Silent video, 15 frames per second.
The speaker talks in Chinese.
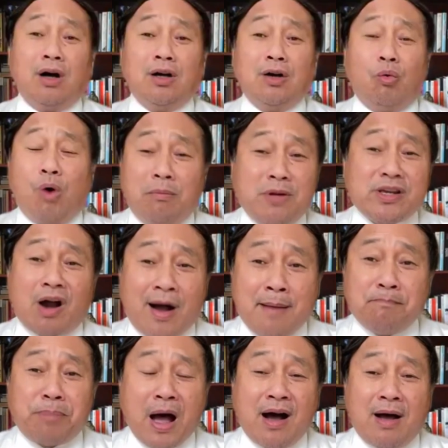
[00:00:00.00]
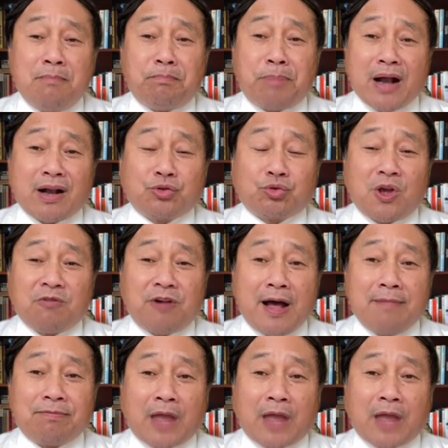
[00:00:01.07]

我们要按办案办个罪犯，